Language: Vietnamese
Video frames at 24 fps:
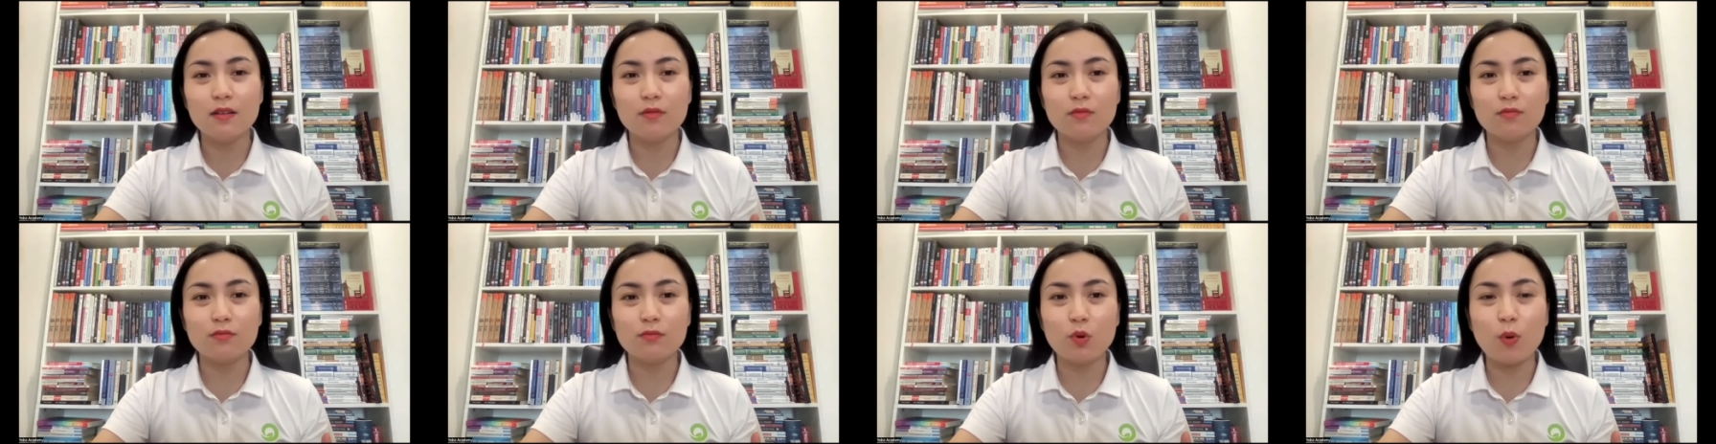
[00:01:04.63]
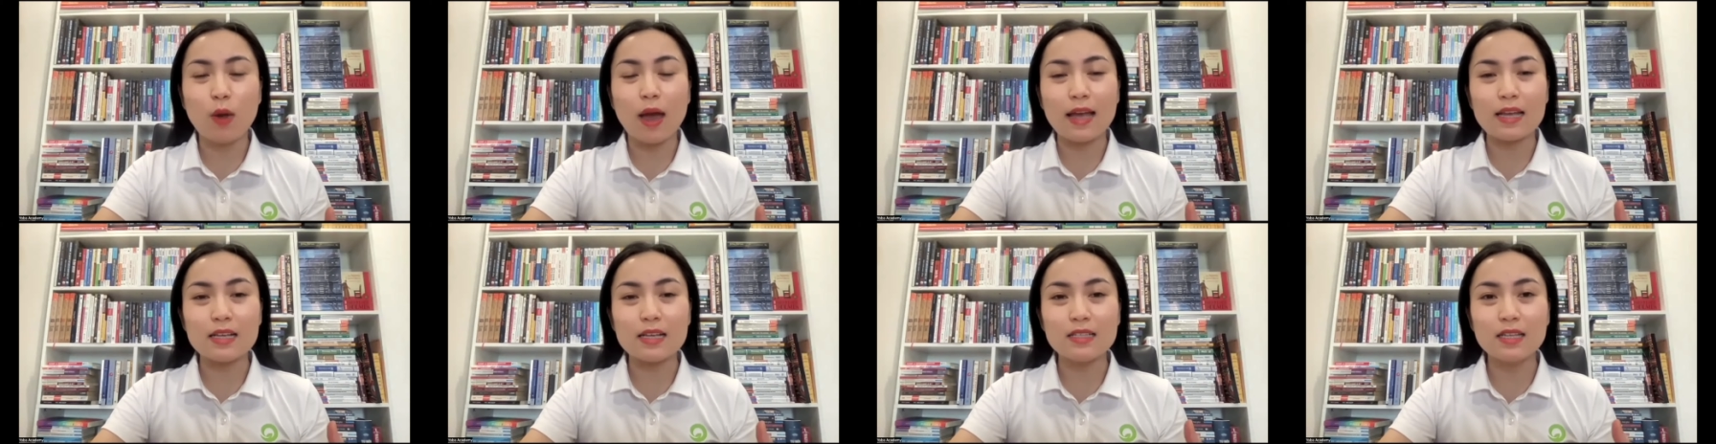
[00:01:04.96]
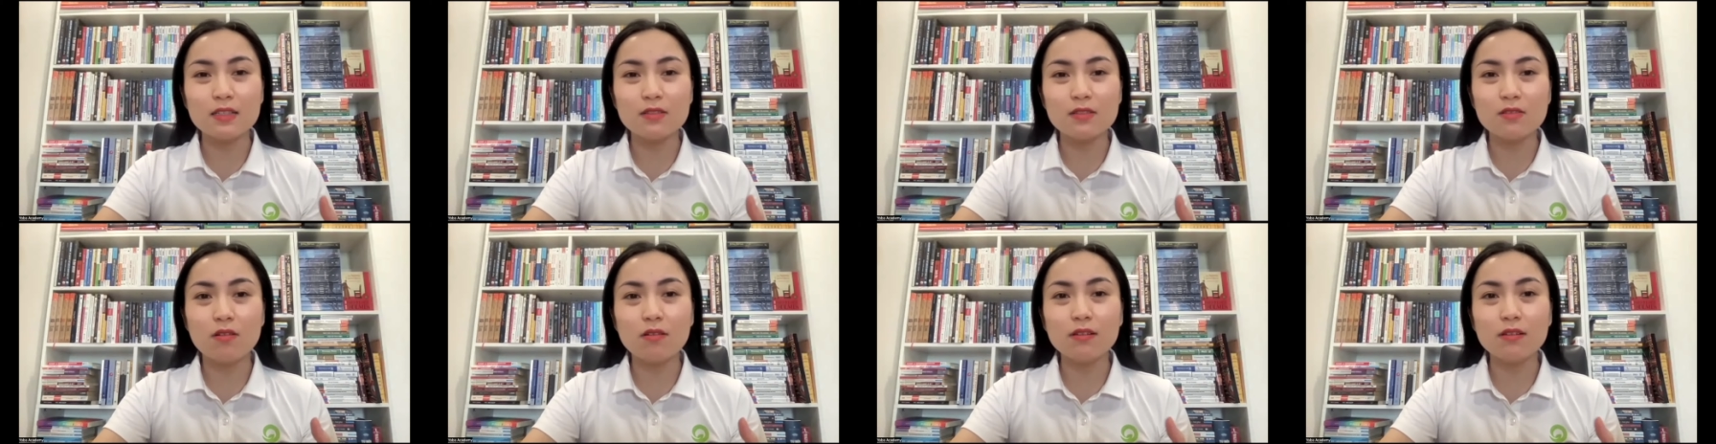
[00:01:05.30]
ừ, loại
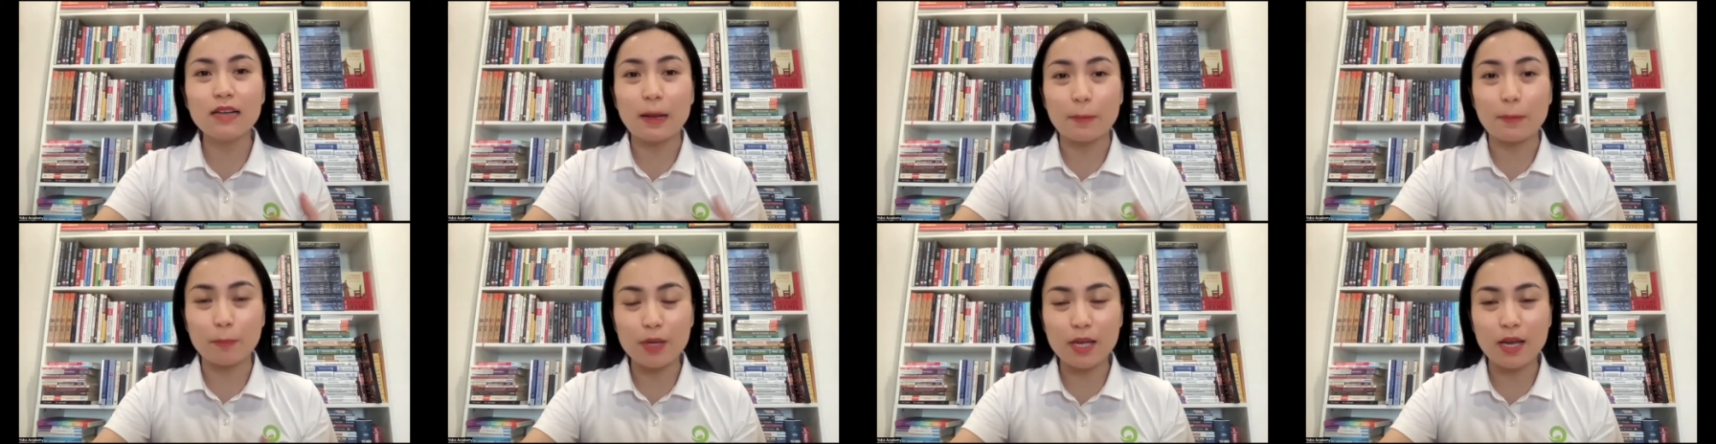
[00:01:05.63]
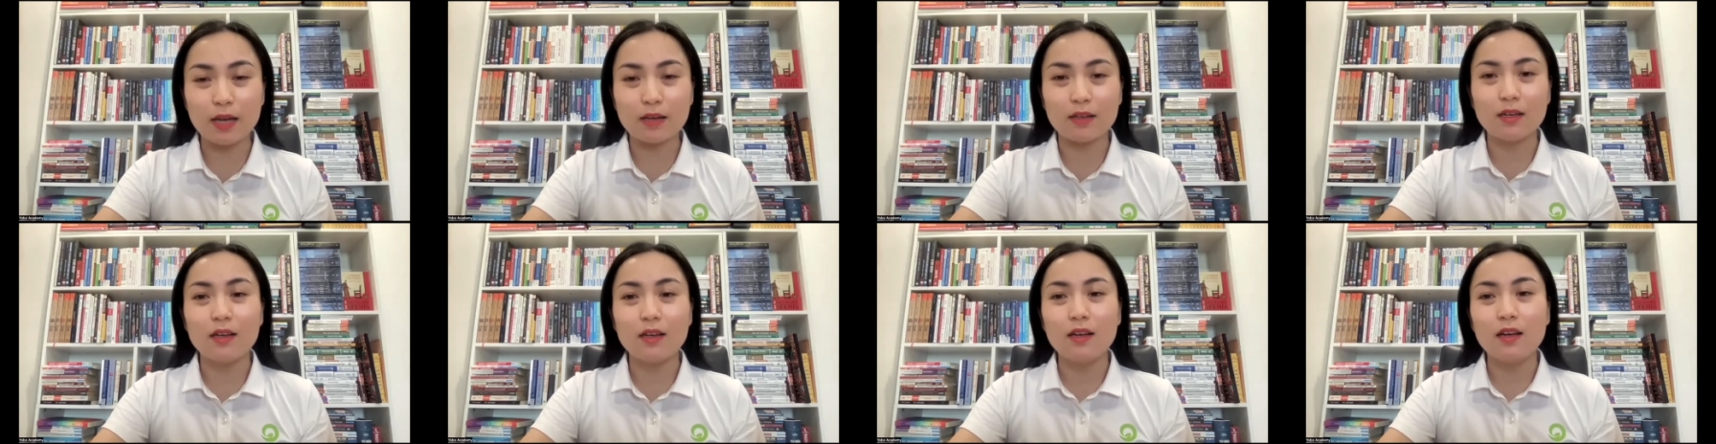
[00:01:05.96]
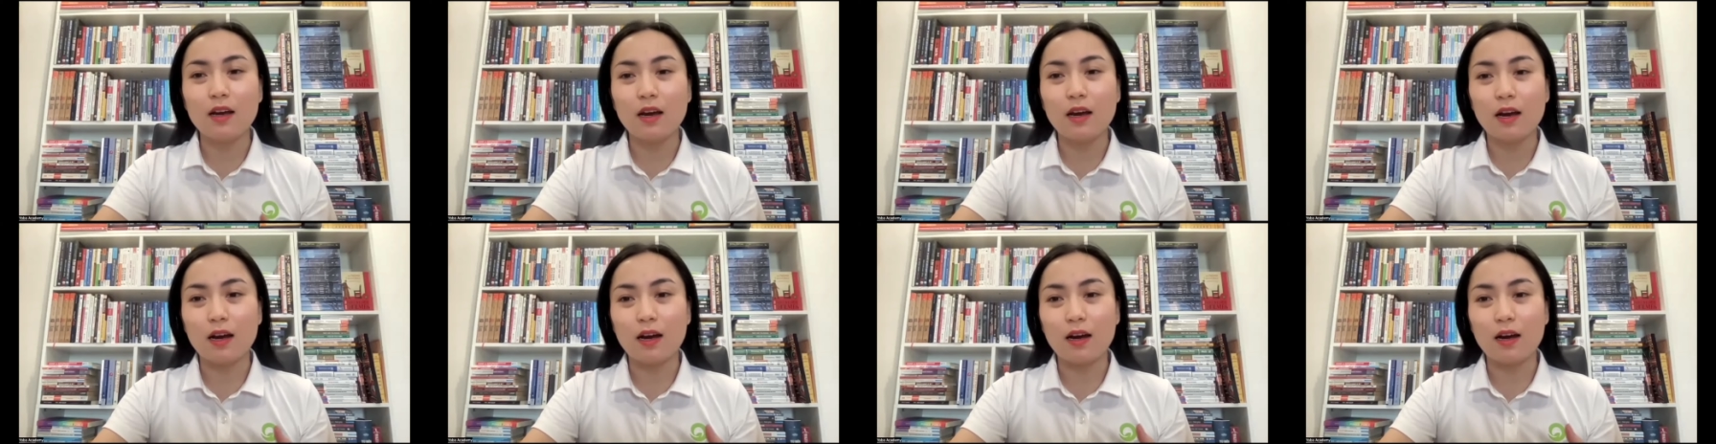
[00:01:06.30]
dinh dưỡng đặc biệt
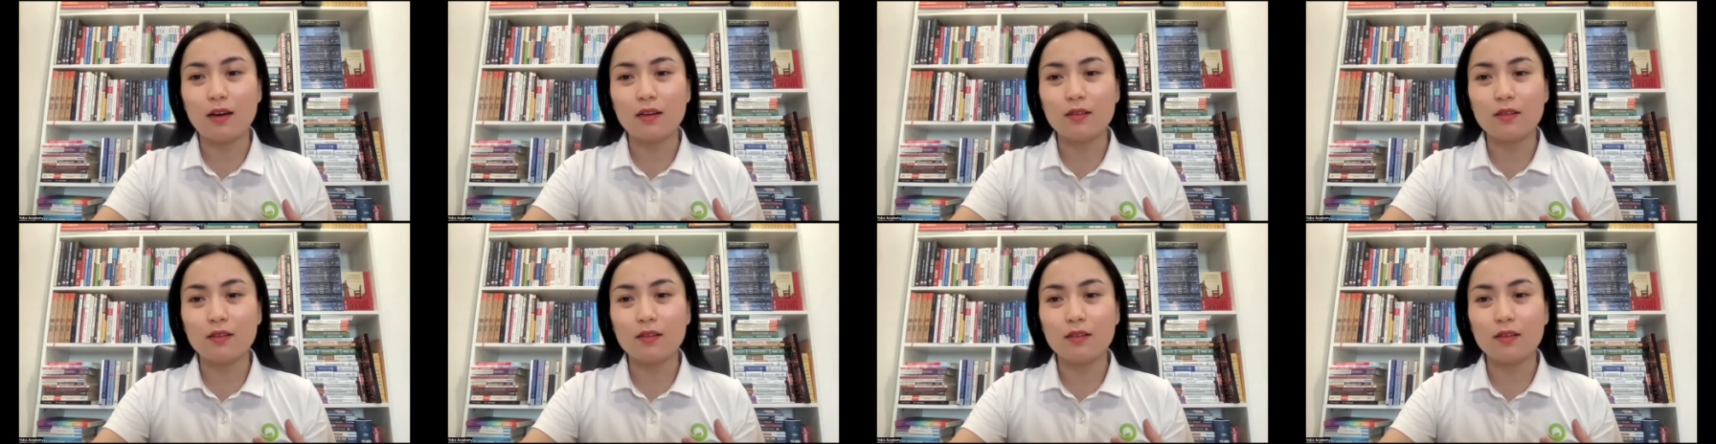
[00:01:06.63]
uh,